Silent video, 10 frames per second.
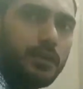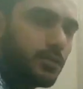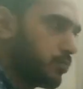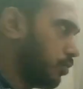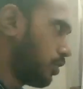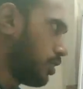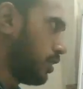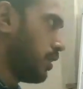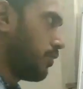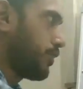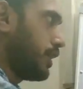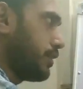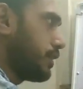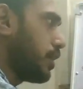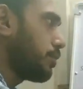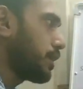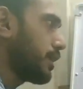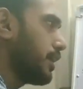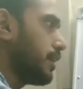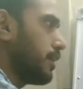एस पोल फ्रेंड्स यहां पर
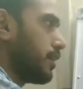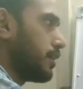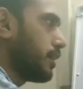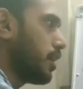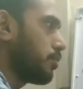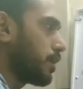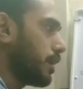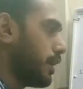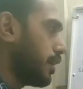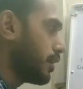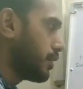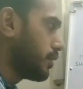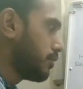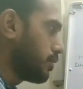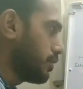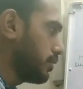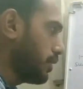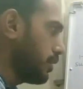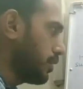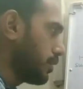क्या है यहां पर एयर है व्हाट इज
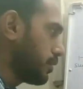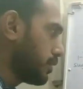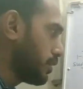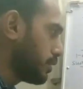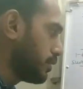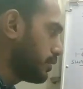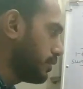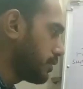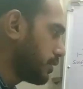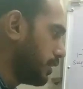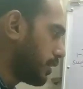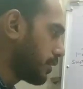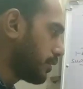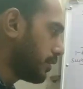एयर दिस इज एयर